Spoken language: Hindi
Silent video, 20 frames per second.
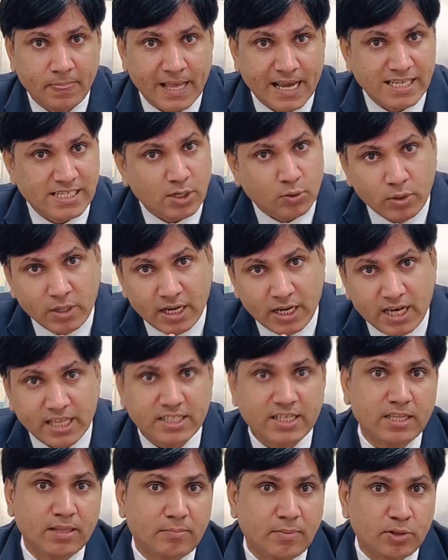ऐसा कोई
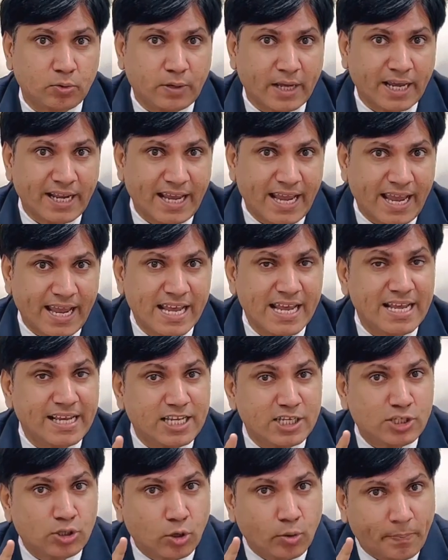गलत कदम मत उठाइए
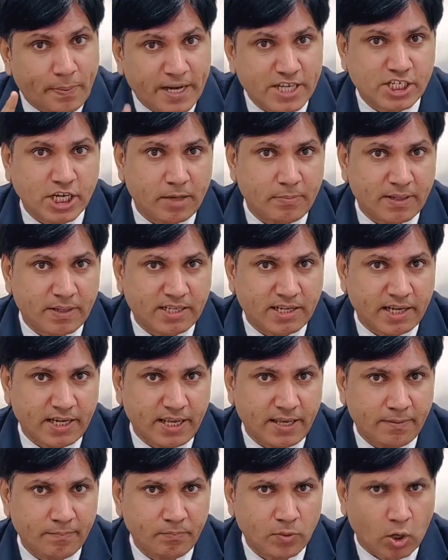किसी को परेशान मत
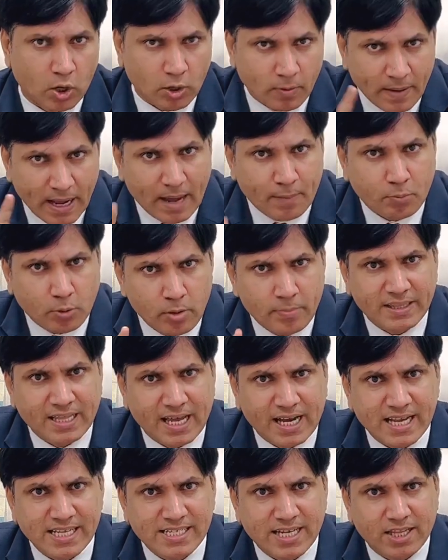करिए और मैं आपको भी
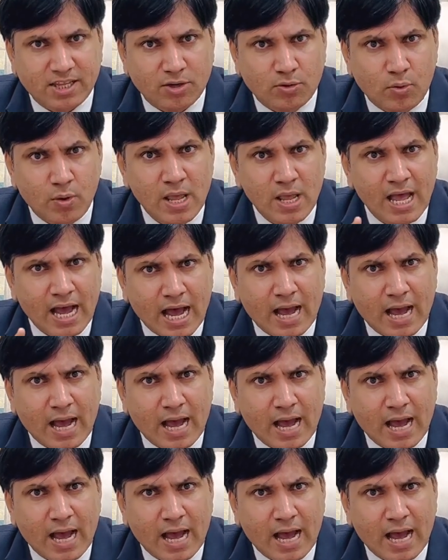बताना चाहता हूं